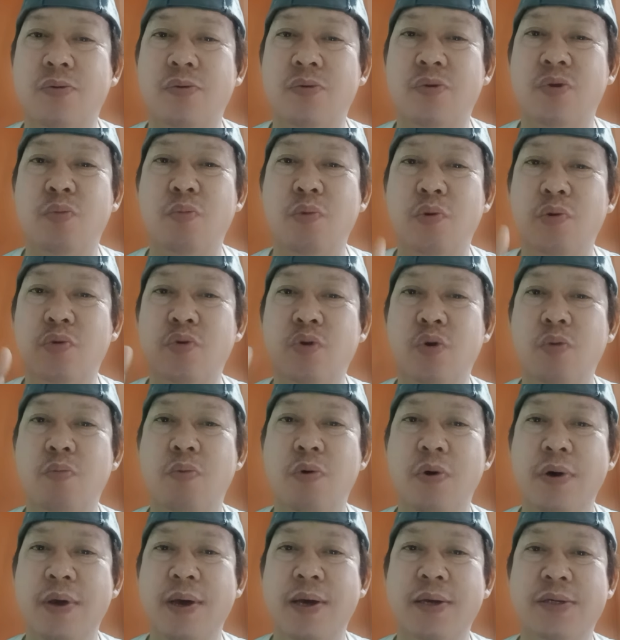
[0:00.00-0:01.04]

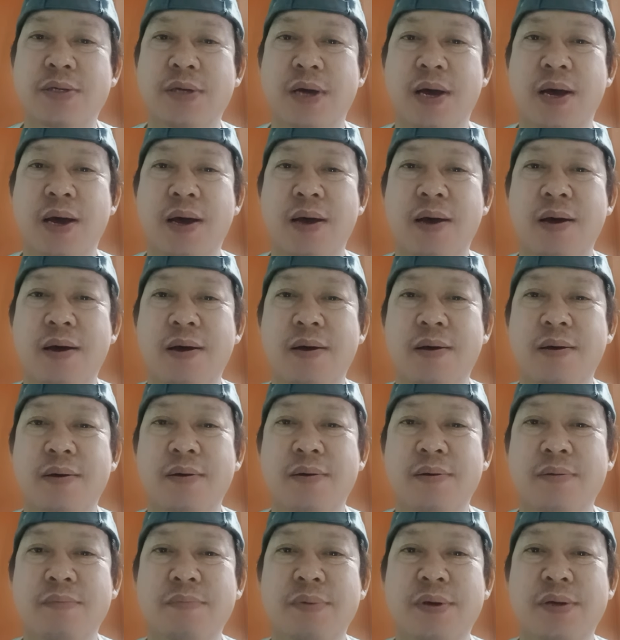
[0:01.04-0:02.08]
tumutubo yan sa
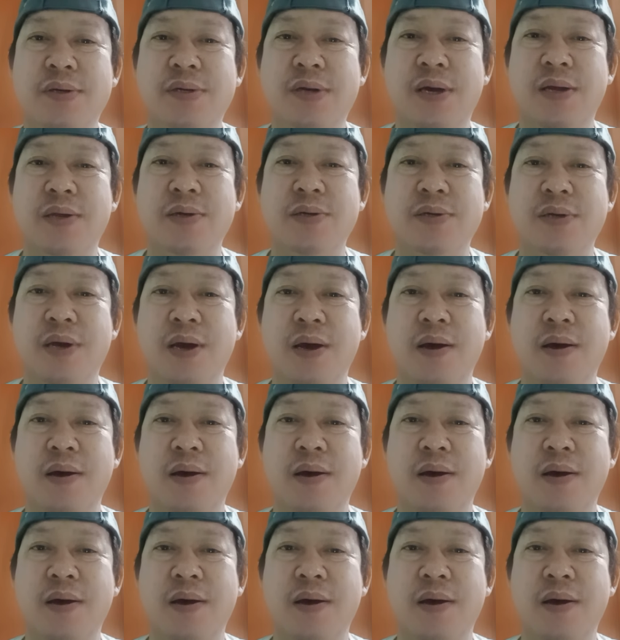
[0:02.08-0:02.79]
minsan sa